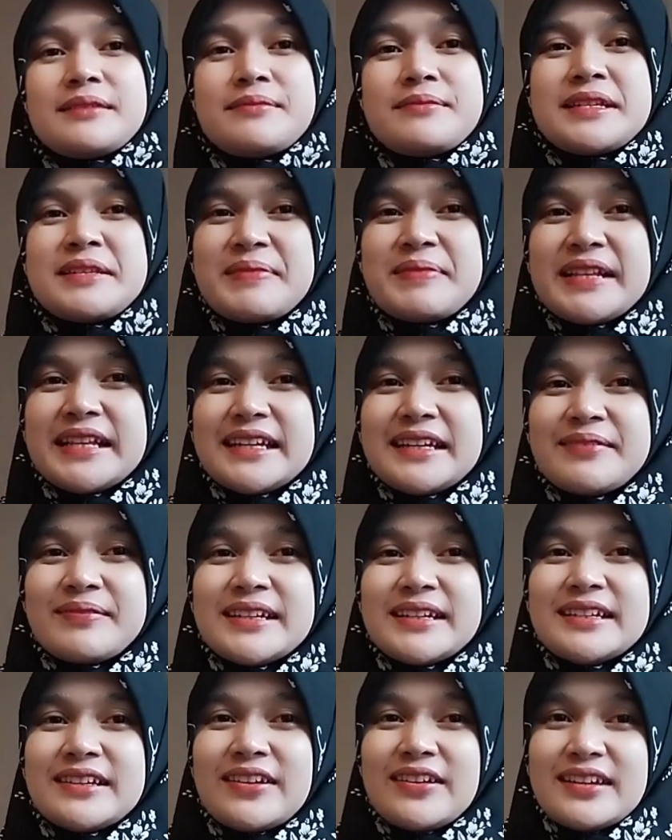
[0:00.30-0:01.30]

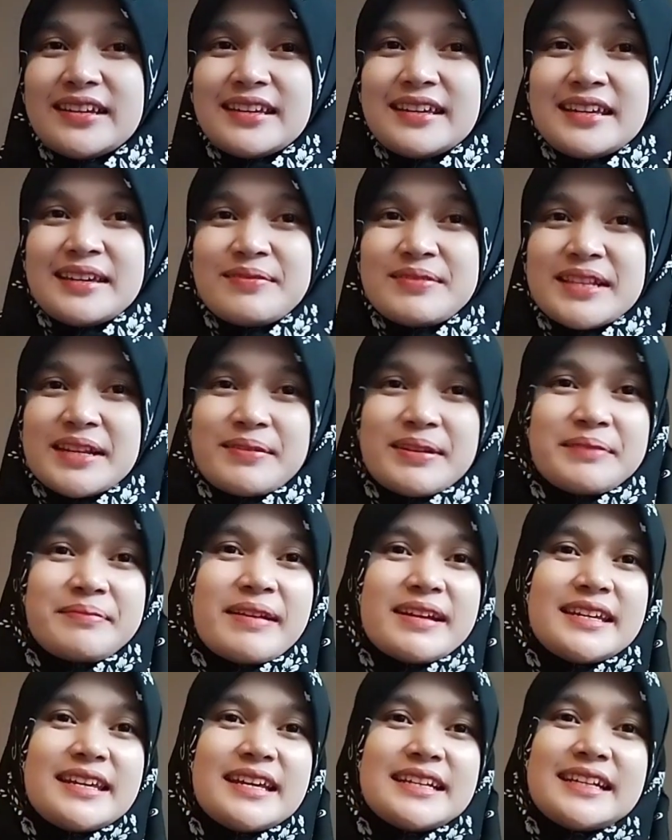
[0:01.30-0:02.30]
Bismillahirrahmanirrahim. Selamat
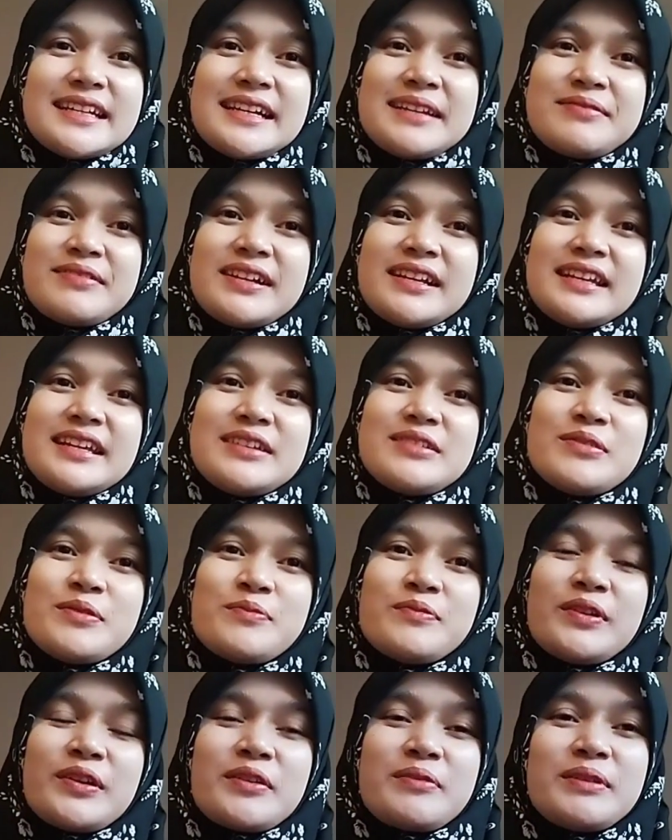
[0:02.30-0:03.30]
pagi. Assalamualaikum
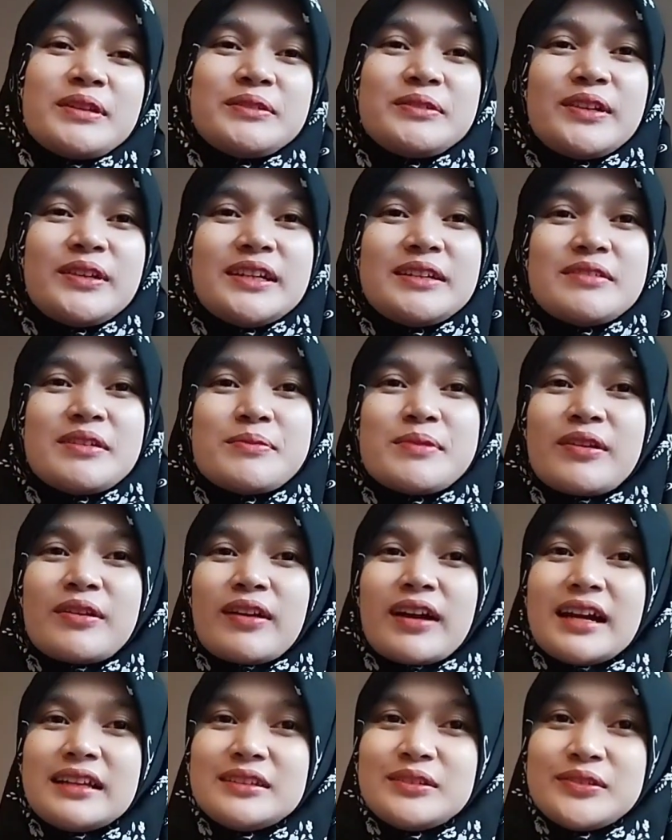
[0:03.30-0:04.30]
warahmatullahi
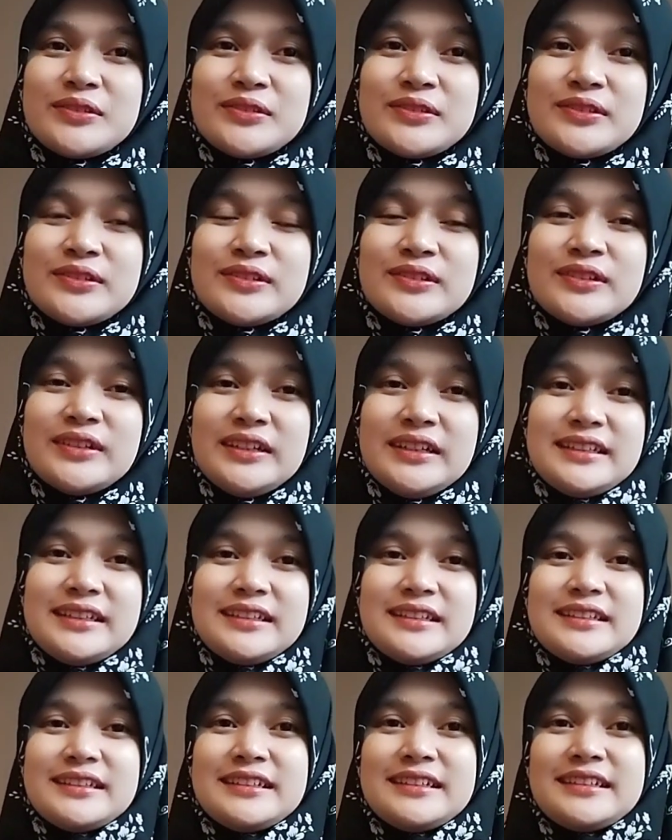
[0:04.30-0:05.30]
wabarakatuh.
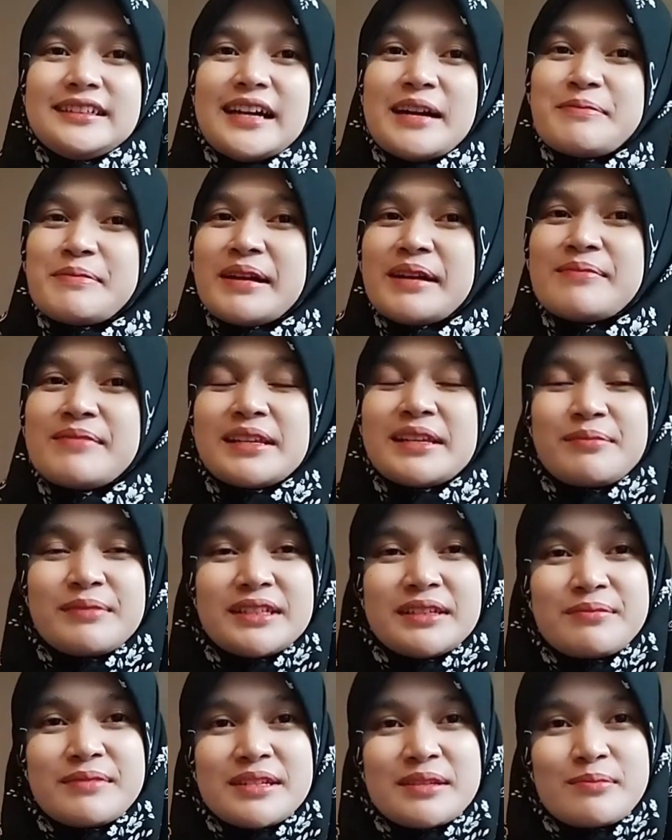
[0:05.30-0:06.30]
Apa kabar
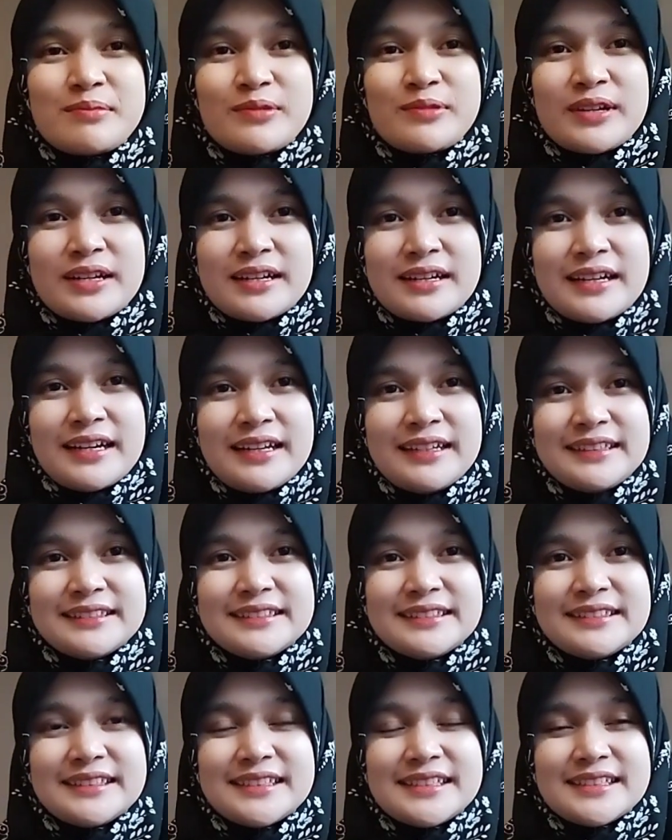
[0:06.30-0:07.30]
teman-teman semua?
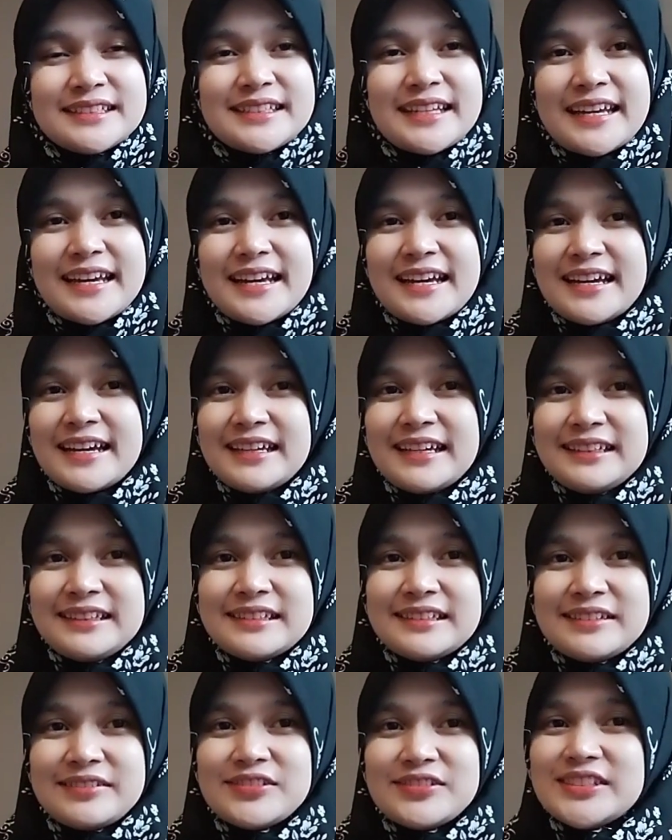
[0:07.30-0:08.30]
Sehat?
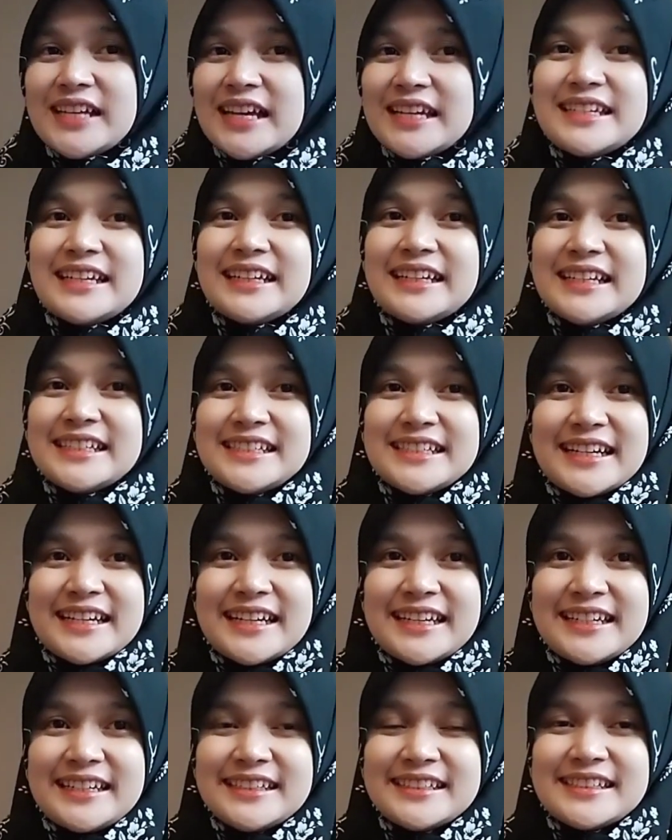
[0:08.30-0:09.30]
Usahanya lancar?
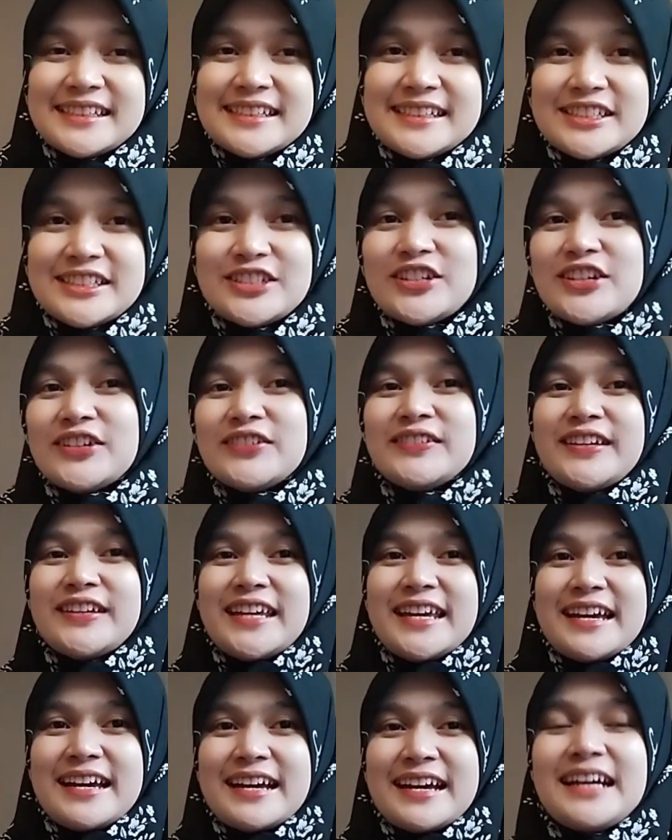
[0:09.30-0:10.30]
Insya Allah
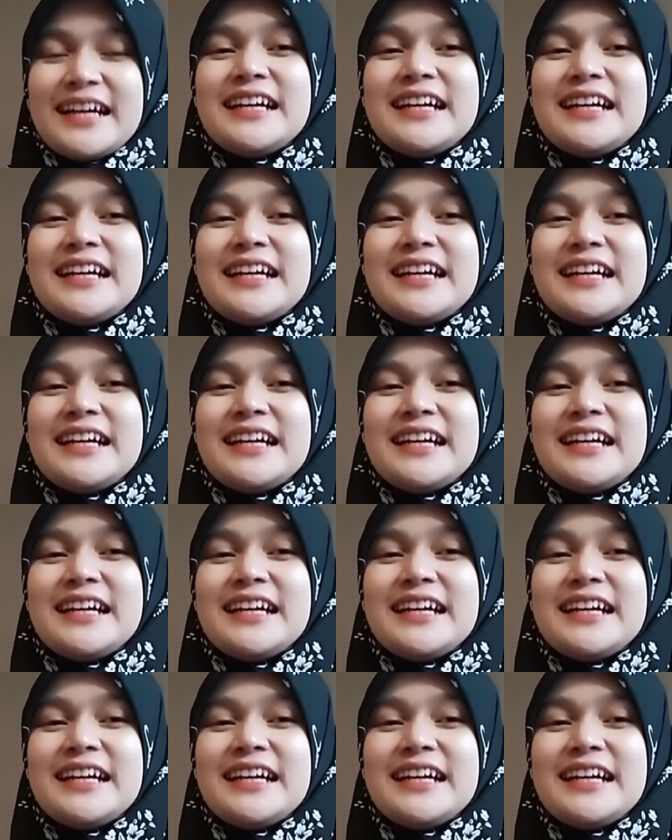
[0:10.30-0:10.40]
ya.